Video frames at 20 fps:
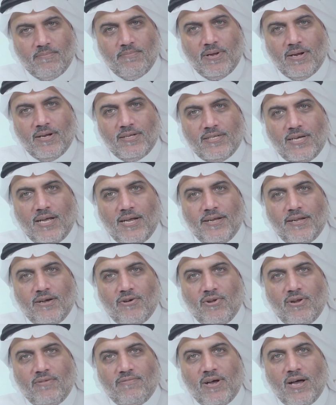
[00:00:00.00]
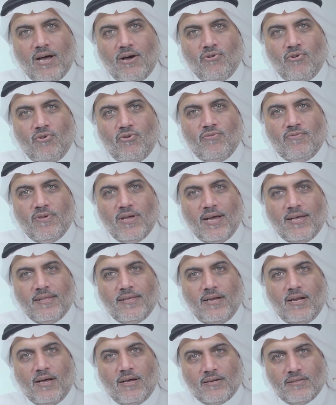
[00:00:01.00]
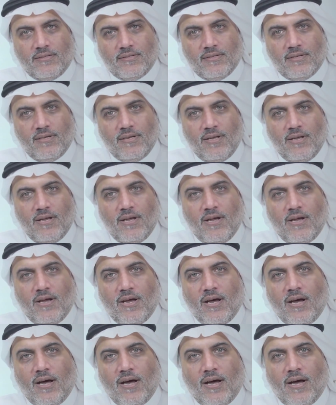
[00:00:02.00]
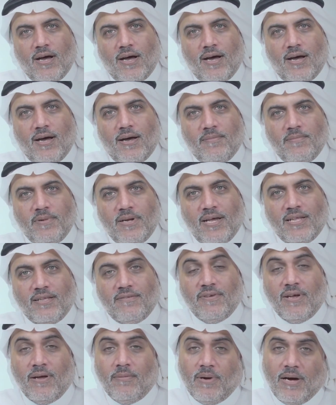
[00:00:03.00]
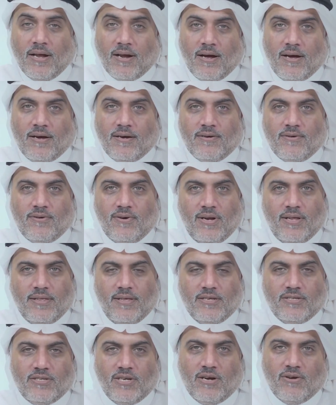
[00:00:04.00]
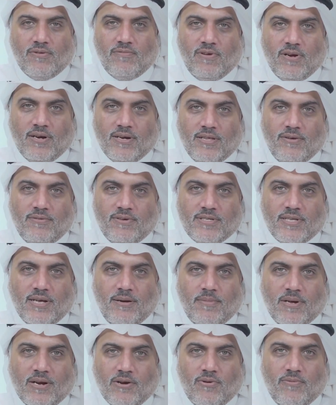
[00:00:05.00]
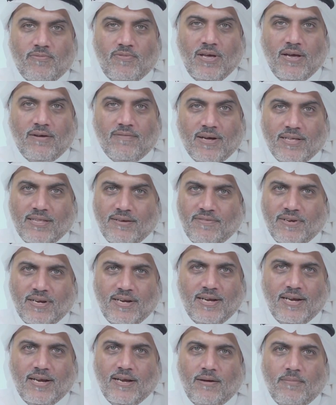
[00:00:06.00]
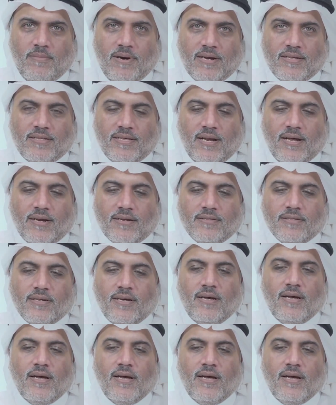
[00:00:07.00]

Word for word: ربنا جعلنا خلفاؤه في هذه الأرض آه، من هدف إعمارها والذي أنشأكم في الأرض واستعمركم فيها فهدفنا نحن عمارة الأرض